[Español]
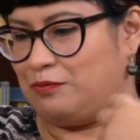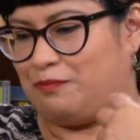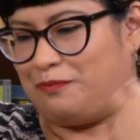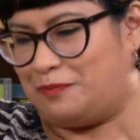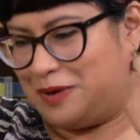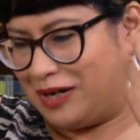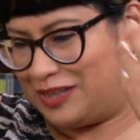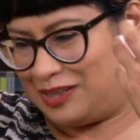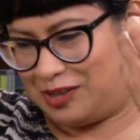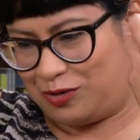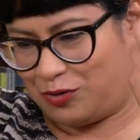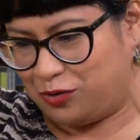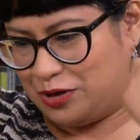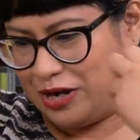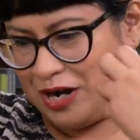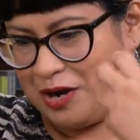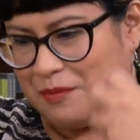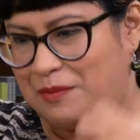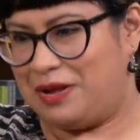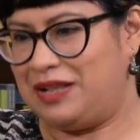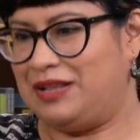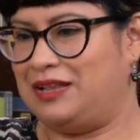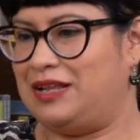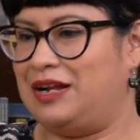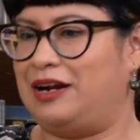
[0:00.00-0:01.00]

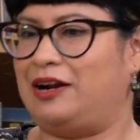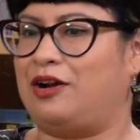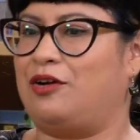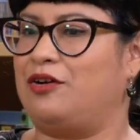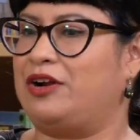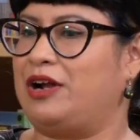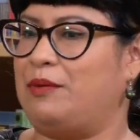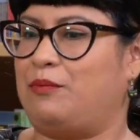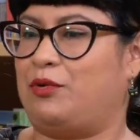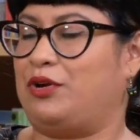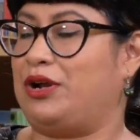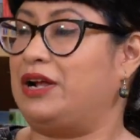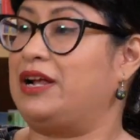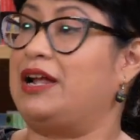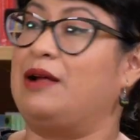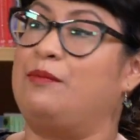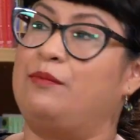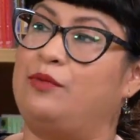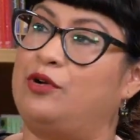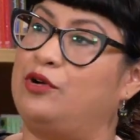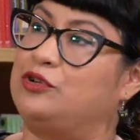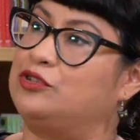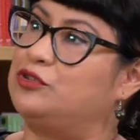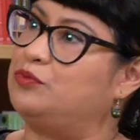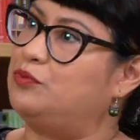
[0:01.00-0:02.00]
particularmente creo que, por
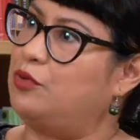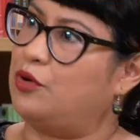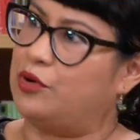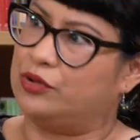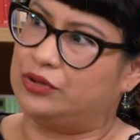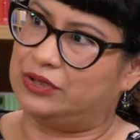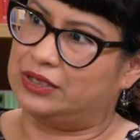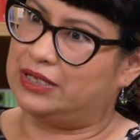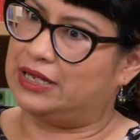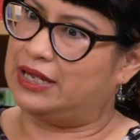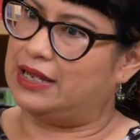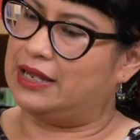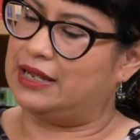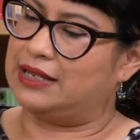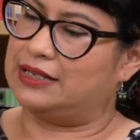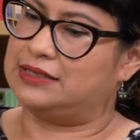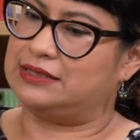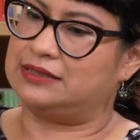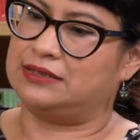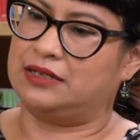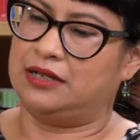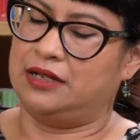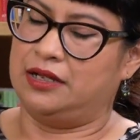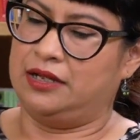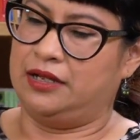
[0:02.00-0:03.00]
ejemplo, los
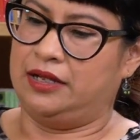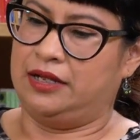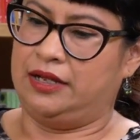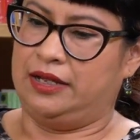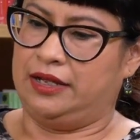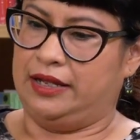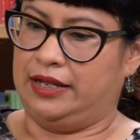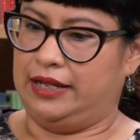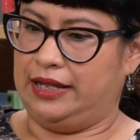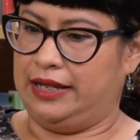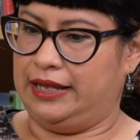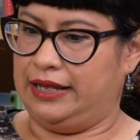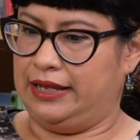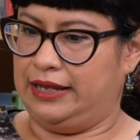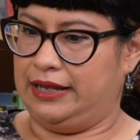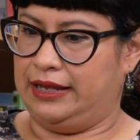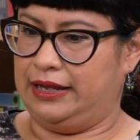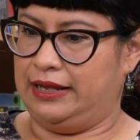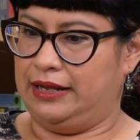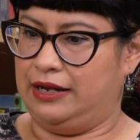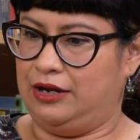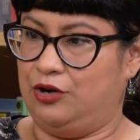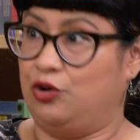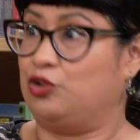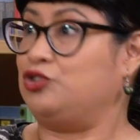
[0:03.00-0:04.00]
podcasts,
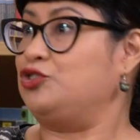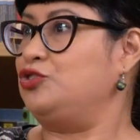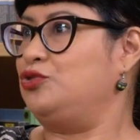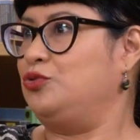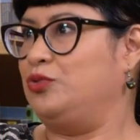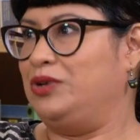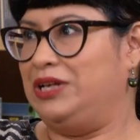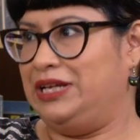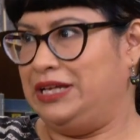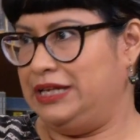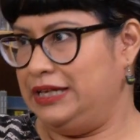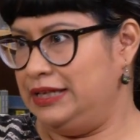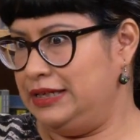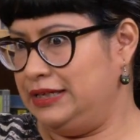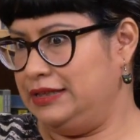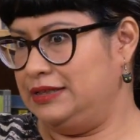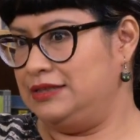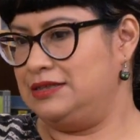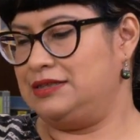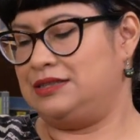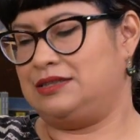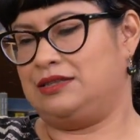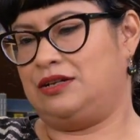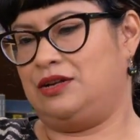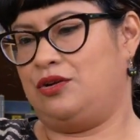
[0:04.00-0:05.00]
eh, los
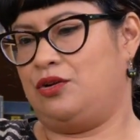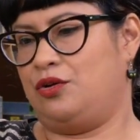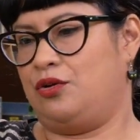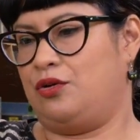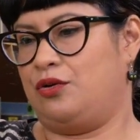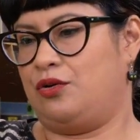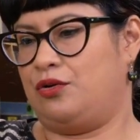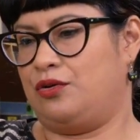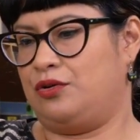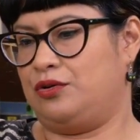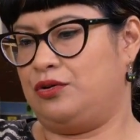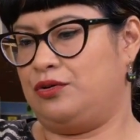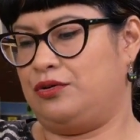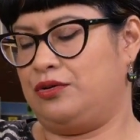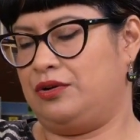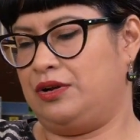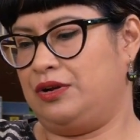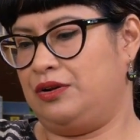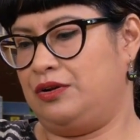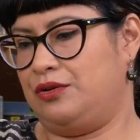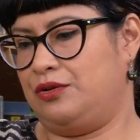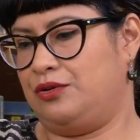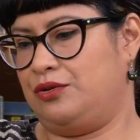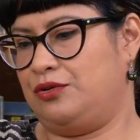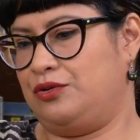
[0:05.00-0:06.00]
tweets,
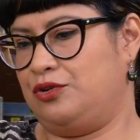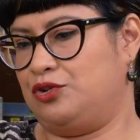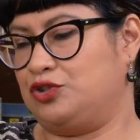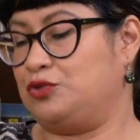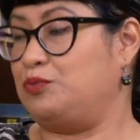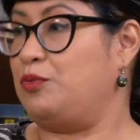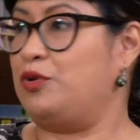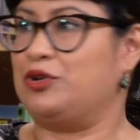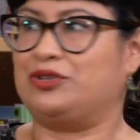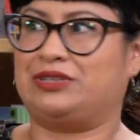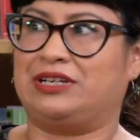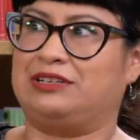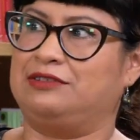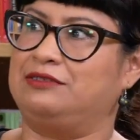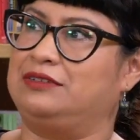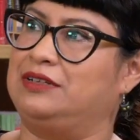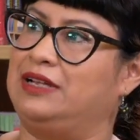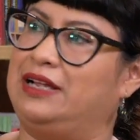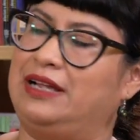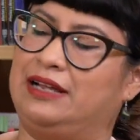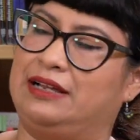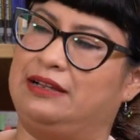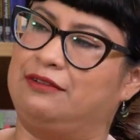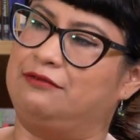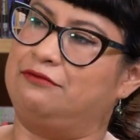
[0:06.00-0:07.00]
los posts
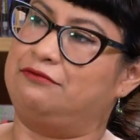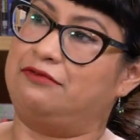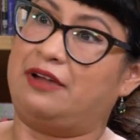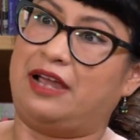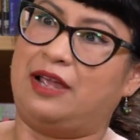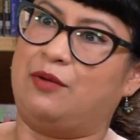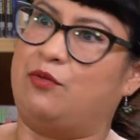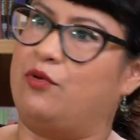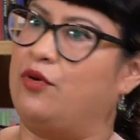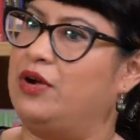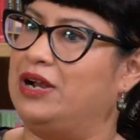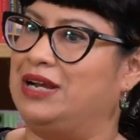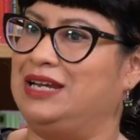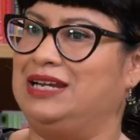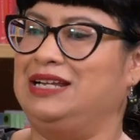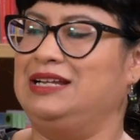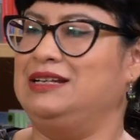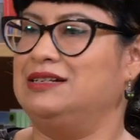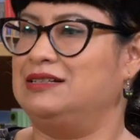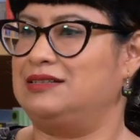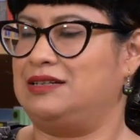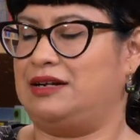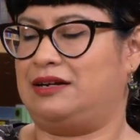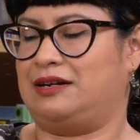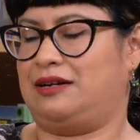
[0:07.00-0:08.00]
en, en, Facebook, en
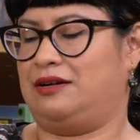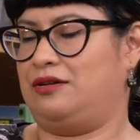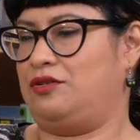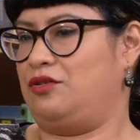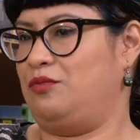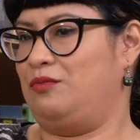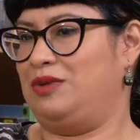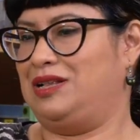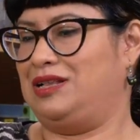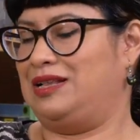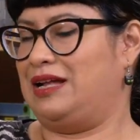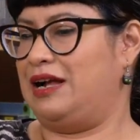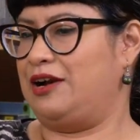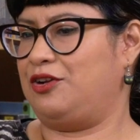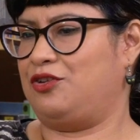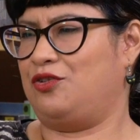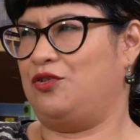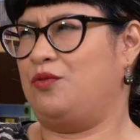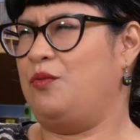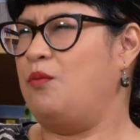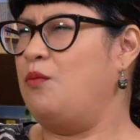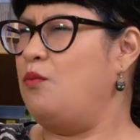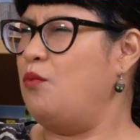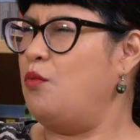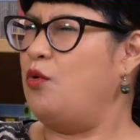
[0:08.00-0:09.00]
Instagram,
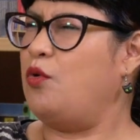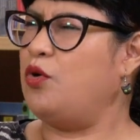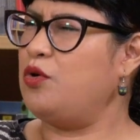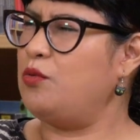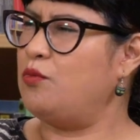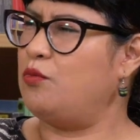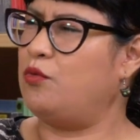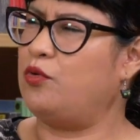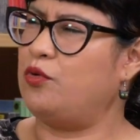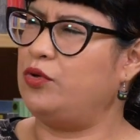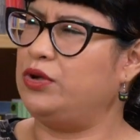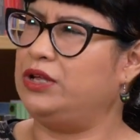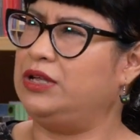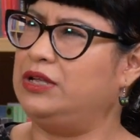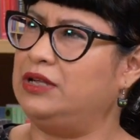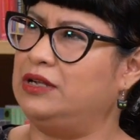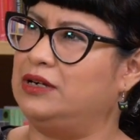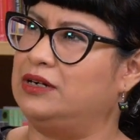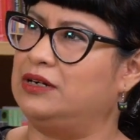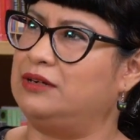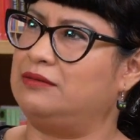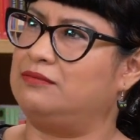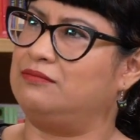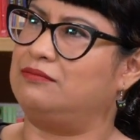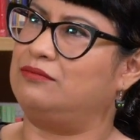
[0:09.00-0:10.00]
comentarios muy,
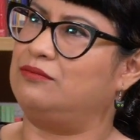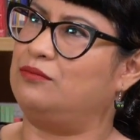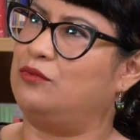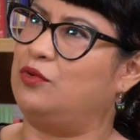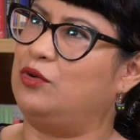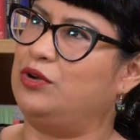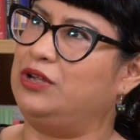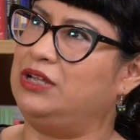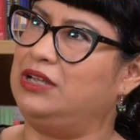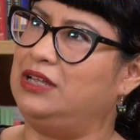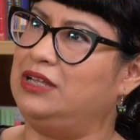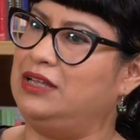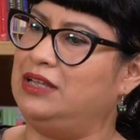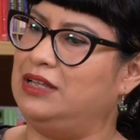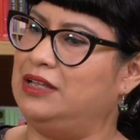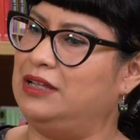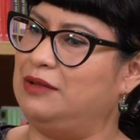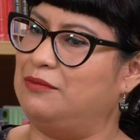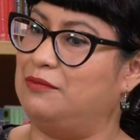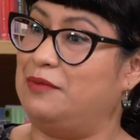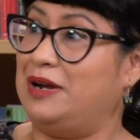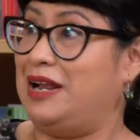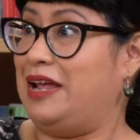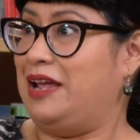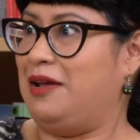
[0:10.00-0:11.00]
muy,
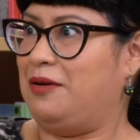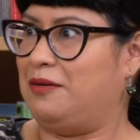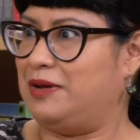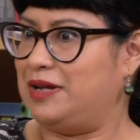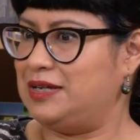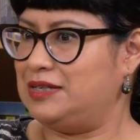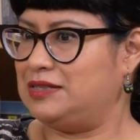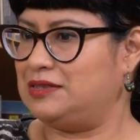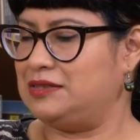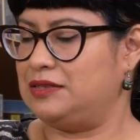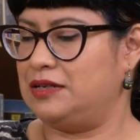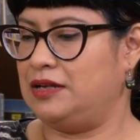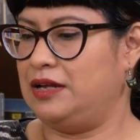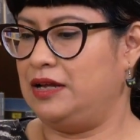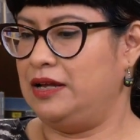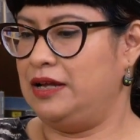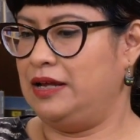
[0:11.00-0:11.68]
muy breves,